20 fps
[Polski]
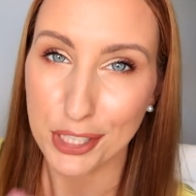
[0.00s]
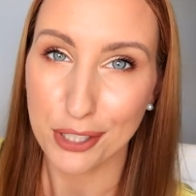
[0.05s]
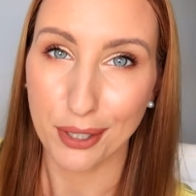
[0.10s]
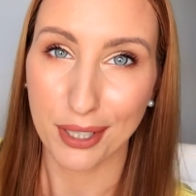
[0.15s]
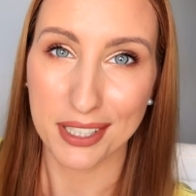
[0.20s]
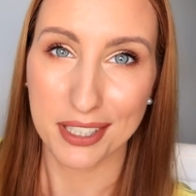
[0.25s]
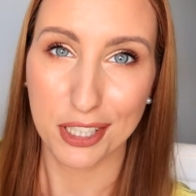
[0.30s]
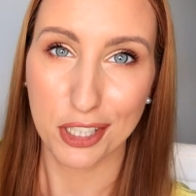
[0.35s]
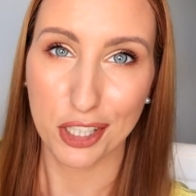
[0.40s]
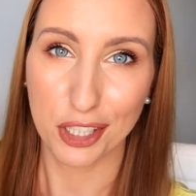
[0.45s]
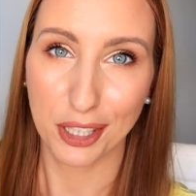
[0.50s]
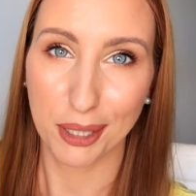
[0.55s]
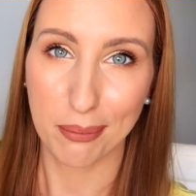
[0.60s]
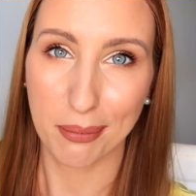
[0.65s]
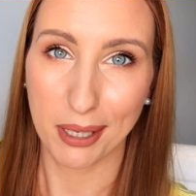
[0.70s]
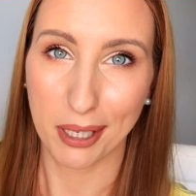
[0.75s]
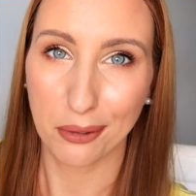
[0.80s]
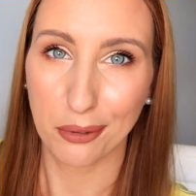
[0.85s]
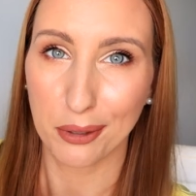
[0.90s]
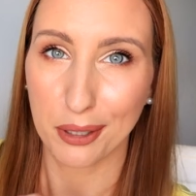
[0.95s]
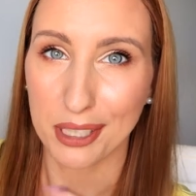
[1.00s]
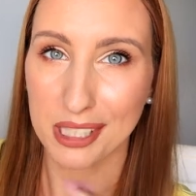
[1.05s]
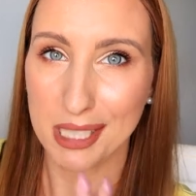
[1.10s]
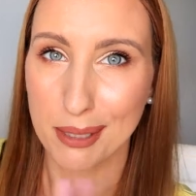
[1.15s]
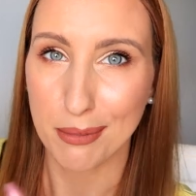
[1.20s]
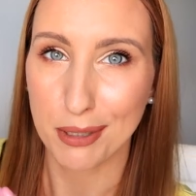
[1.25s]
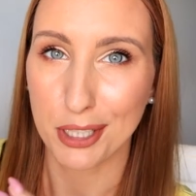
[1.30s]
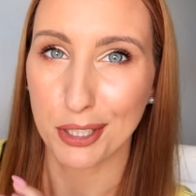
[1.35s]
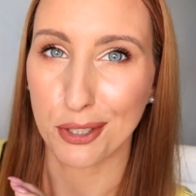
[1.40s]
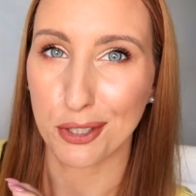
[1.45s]
coraz niższe temperatury,
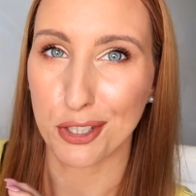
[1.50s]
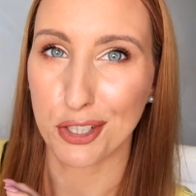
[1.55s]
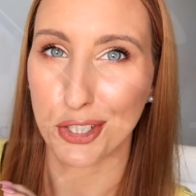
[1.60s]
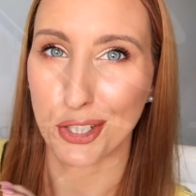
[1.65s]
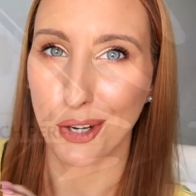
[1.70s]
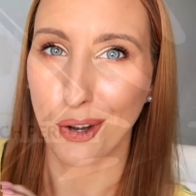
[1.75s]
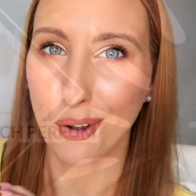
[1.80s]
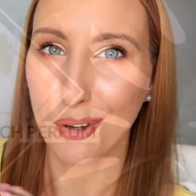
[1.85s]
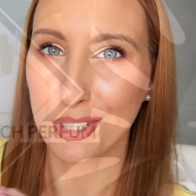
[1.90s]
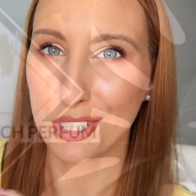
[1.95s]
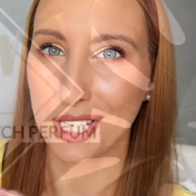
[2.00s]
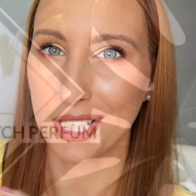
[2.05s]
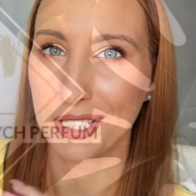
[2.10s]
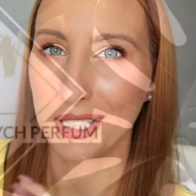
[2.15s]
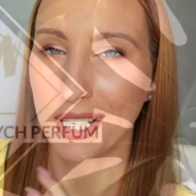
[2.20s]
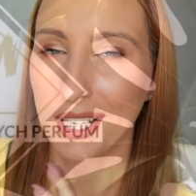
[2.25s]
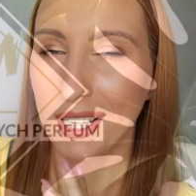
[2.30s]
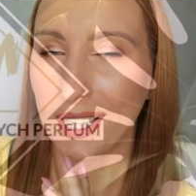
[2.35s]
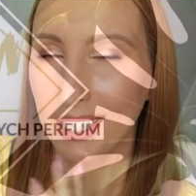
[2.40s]
chcemy się troszkę ogrzać